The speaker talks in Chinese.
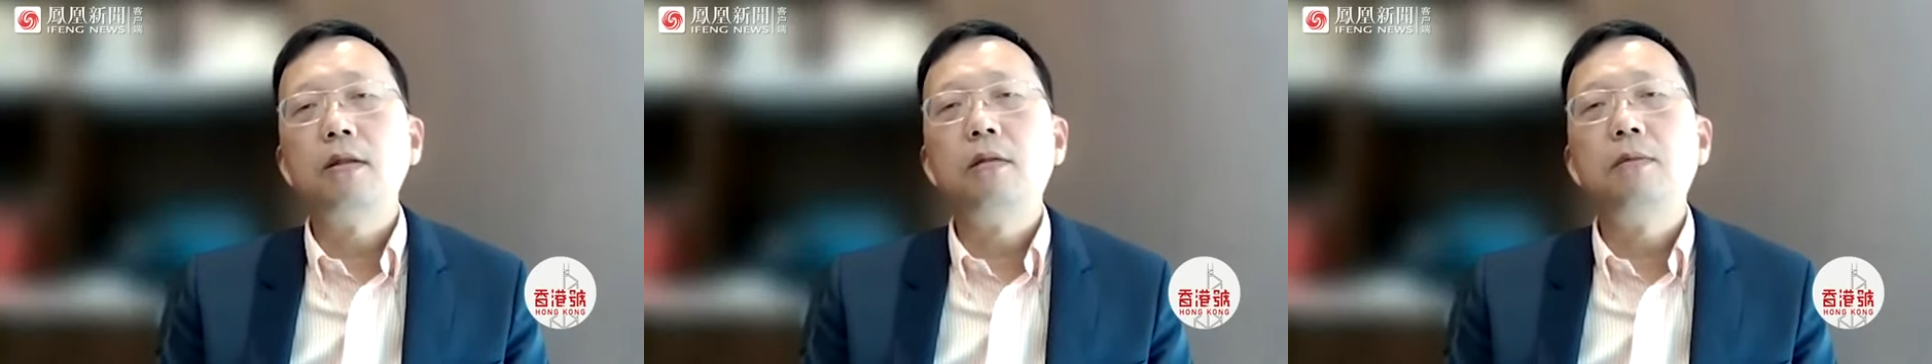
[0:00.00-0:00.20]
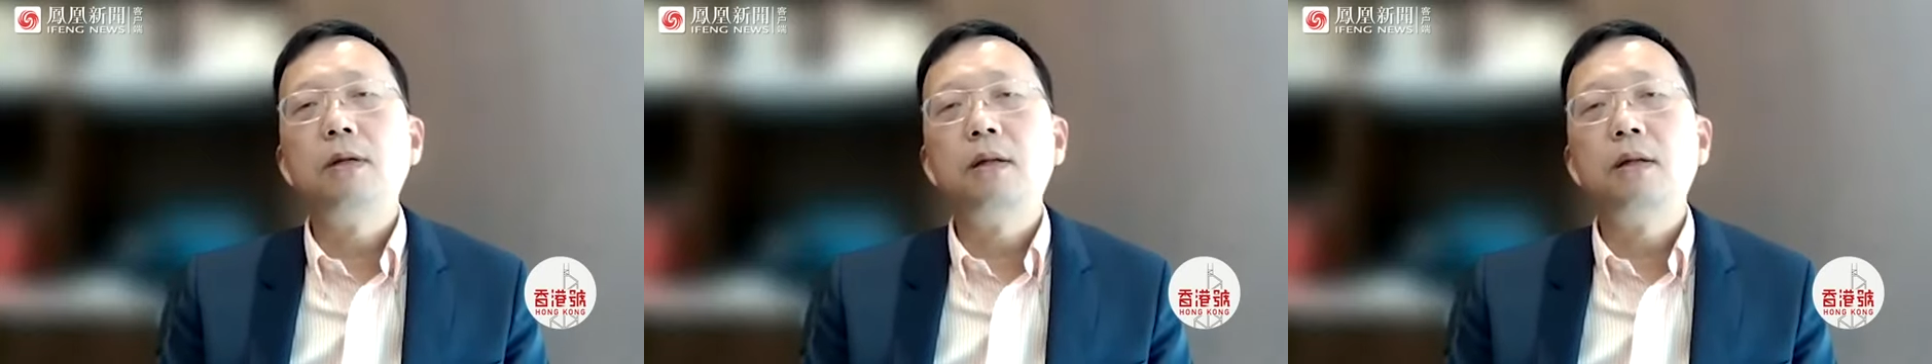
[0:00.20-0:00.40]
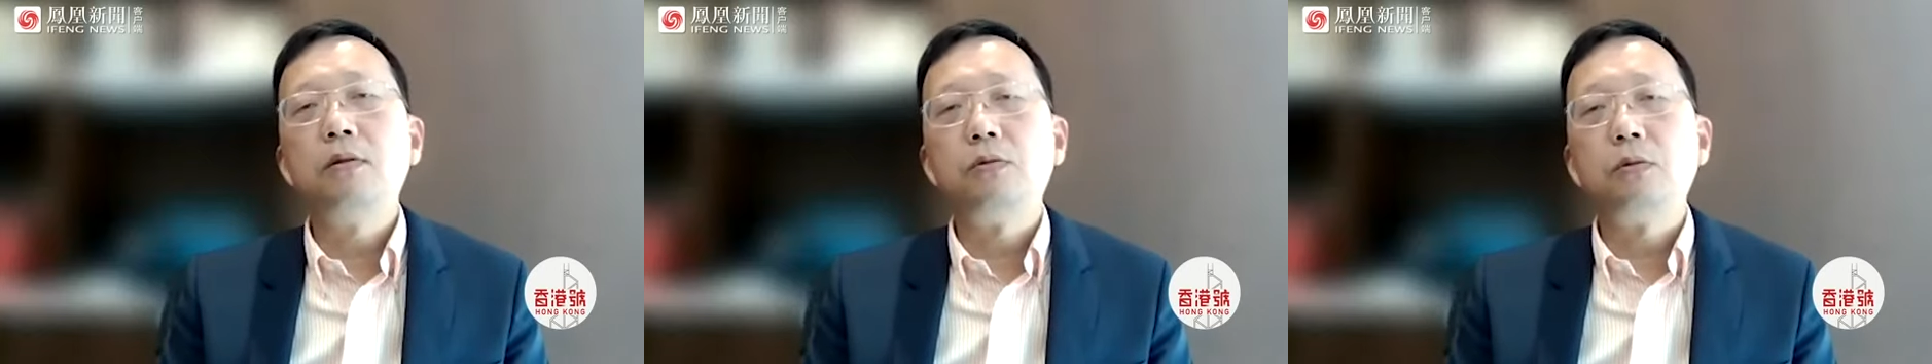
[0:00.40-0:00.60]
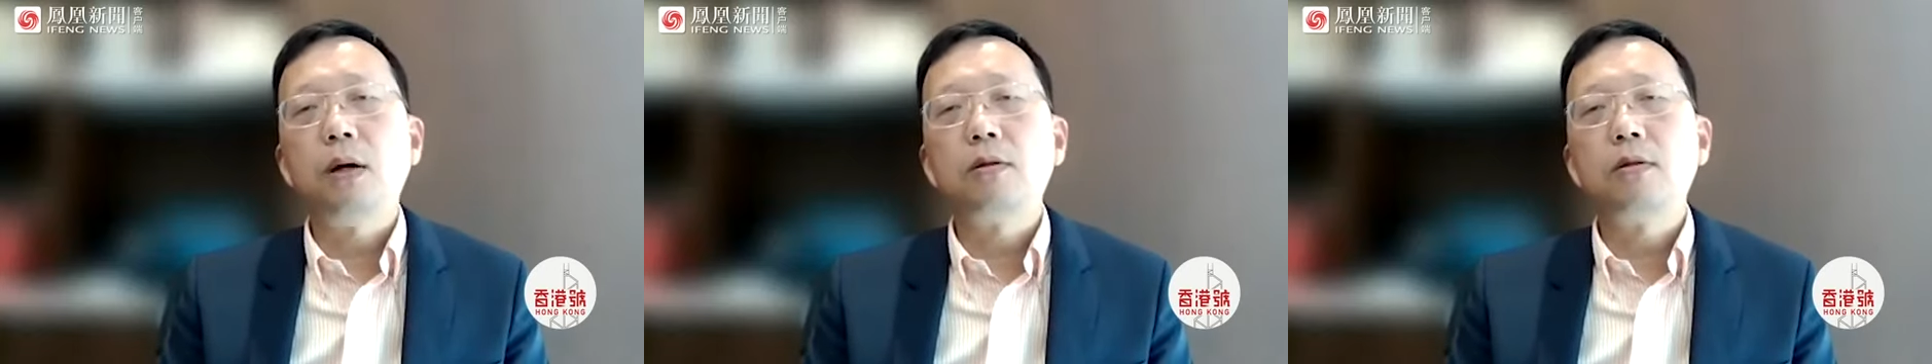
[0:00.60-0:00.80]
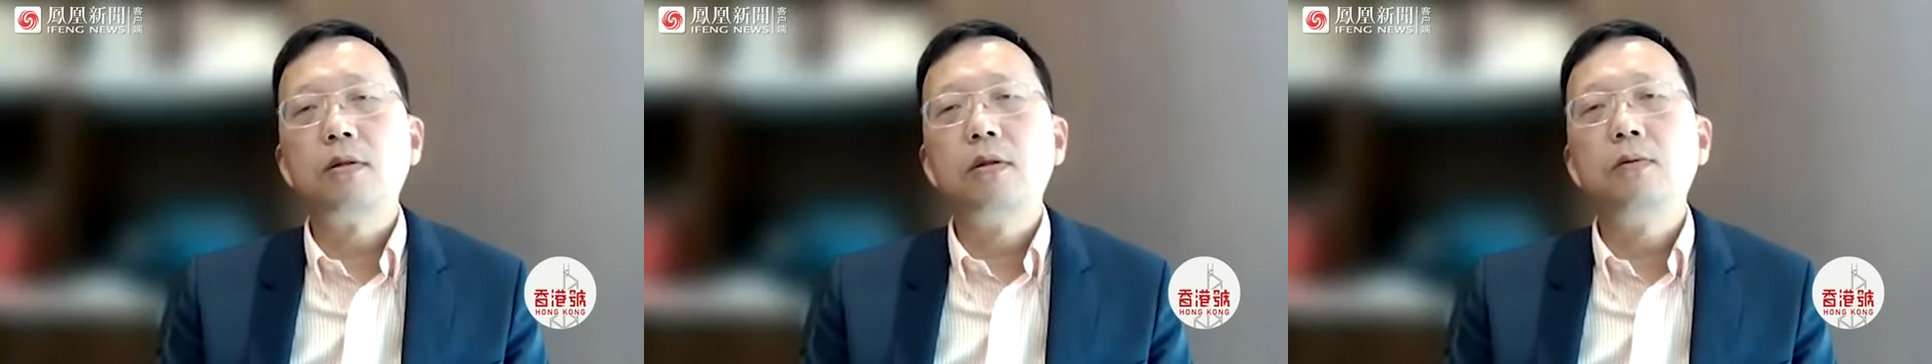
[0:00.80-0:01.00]
这里面呢主
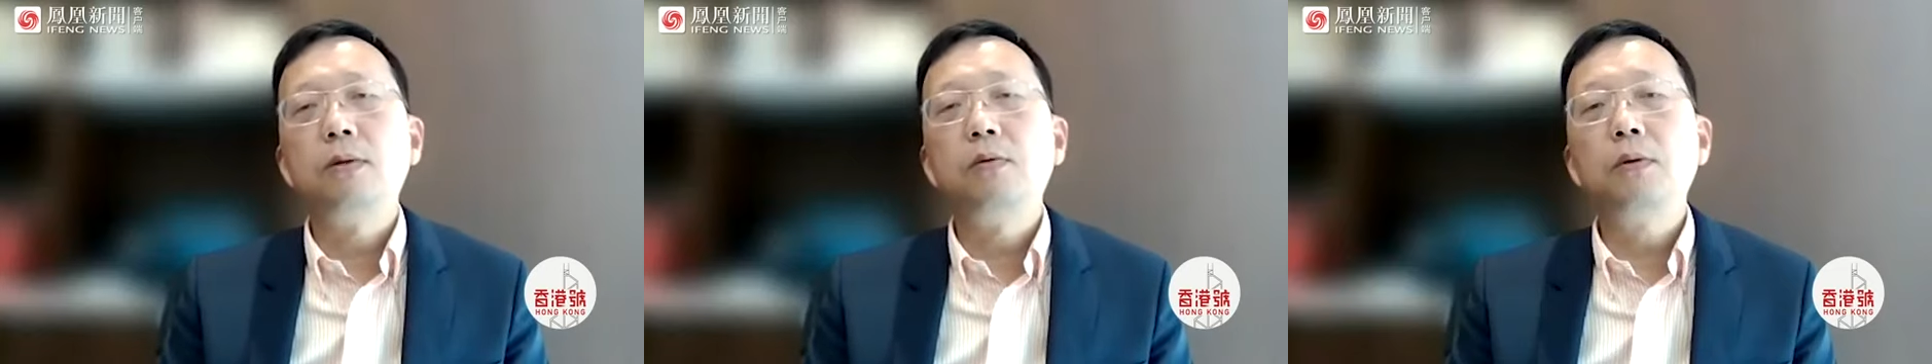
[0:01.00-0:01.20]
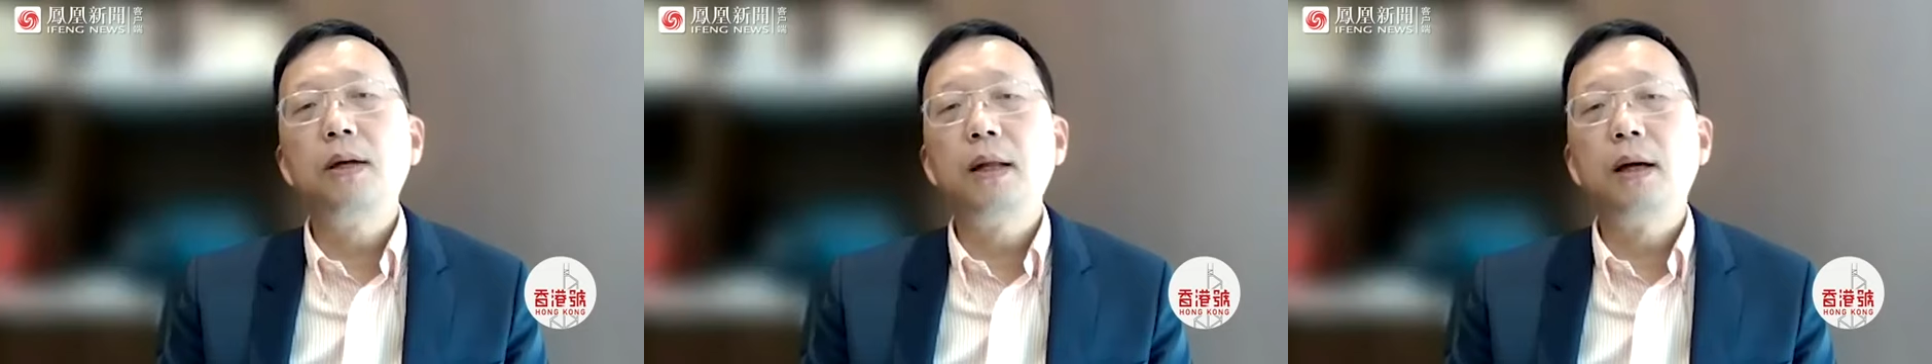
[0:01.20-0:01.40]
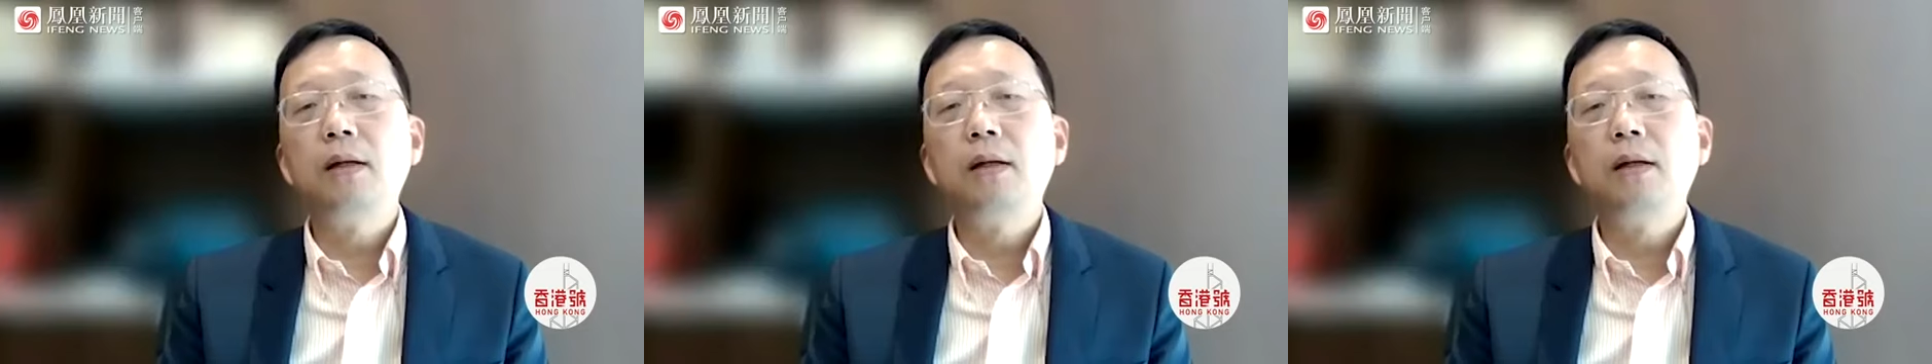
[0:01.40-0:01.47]
要是因为越